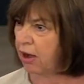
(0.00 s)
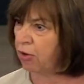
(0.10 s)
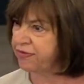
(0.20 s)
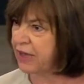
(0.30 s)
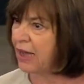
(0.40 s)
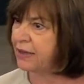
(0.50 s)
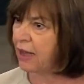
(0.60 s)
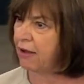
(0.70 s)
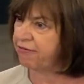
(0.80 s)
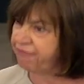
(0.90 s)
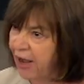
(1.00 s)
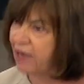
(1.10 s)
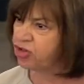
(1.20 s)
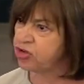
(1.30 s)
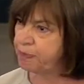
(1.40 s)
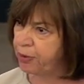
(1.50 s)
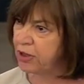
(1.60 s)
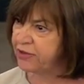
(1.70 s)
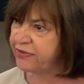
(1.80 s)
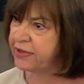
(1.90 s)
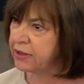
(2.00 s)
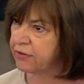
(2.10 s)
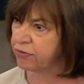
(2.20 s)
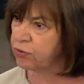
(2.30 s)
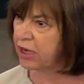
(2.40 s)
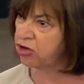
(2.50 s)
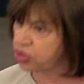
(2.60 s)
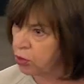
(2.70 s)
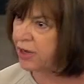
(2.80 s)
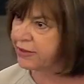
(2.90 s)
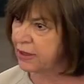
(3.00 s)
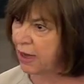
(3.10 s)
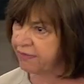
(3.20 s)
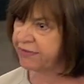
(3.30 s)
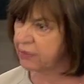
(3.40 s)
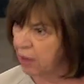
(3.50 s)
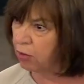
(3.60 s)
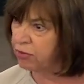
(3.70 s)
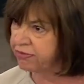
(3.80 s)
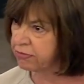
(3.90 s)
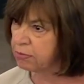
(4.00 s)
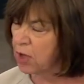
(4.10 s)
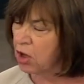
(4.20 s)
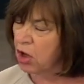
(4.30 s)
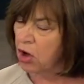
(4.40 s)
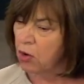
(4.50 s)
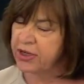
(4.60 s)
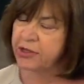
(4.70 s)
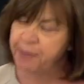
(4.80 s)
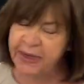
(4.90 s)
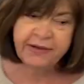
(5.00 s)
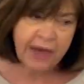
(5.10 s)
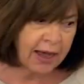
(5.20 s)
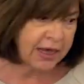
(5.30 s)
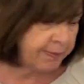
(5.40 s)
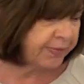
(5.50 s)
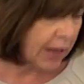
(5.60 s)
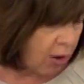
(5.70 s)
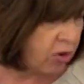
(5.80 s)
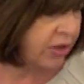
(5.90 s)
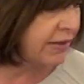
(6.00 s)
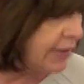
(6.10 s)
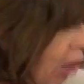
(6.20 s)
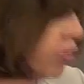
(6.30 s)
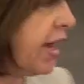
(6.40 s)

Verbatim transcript: aus einer falschen Politik zu der Schuldenlast raus. Und ich bin da eben auch genau